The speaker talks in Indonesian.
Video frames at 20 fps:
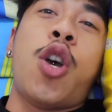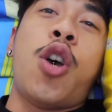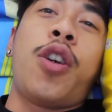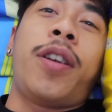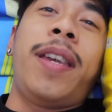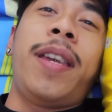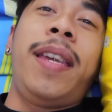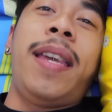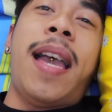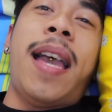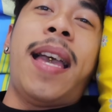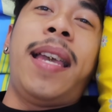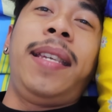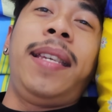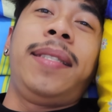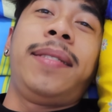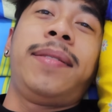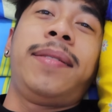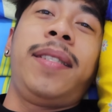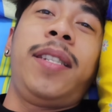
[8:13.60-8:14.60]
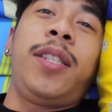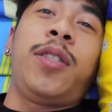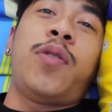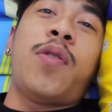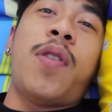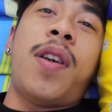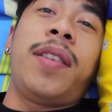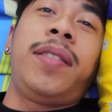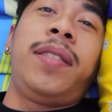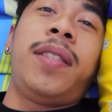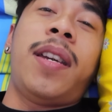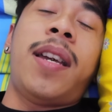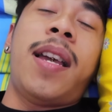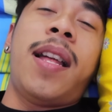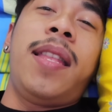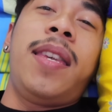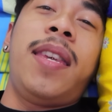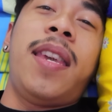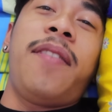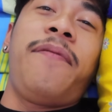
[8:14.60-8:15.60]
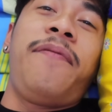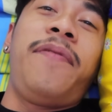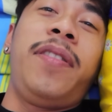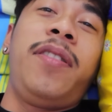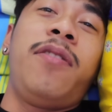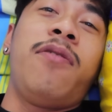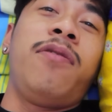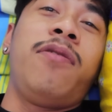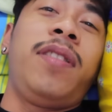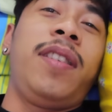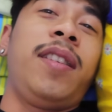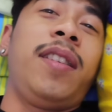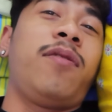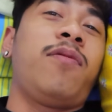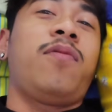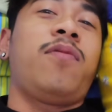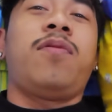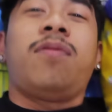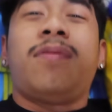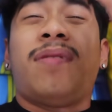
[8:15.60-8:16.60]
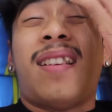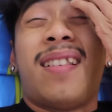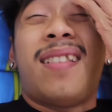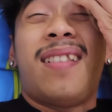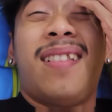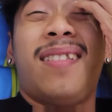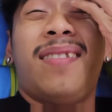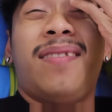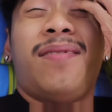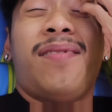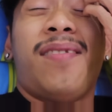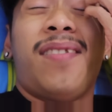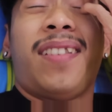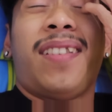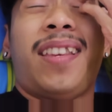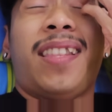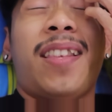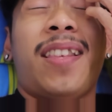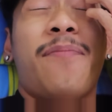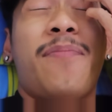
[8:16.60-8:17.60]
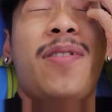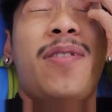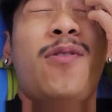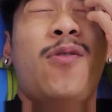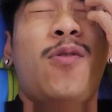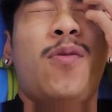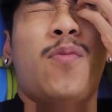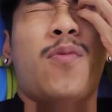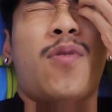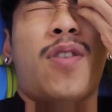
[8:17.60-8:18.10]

Oke okay guys, gitu. segitu aja kali ya videonya itu gak kita bingung